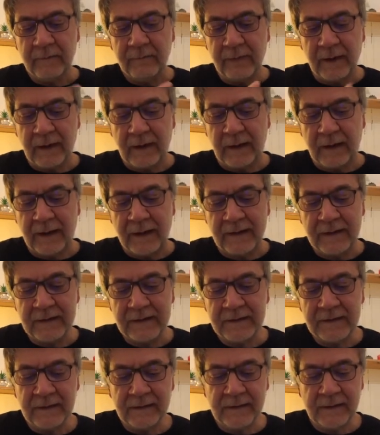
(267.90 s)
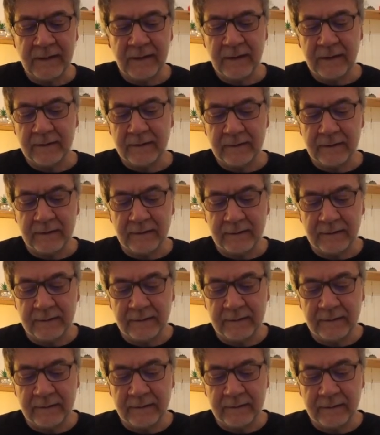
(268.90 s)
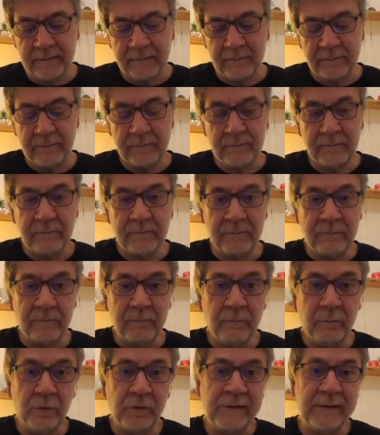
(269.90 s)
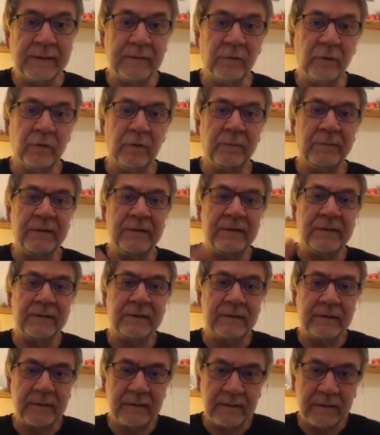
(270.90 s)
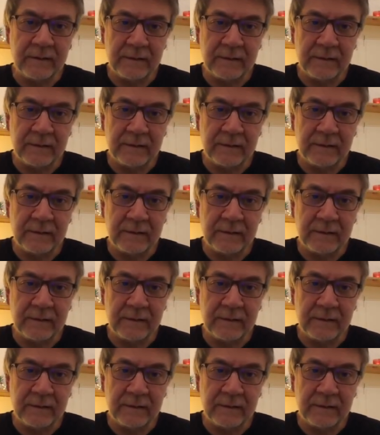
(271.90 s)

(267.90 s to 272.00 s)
Ve ailece de e, müzik dolu bir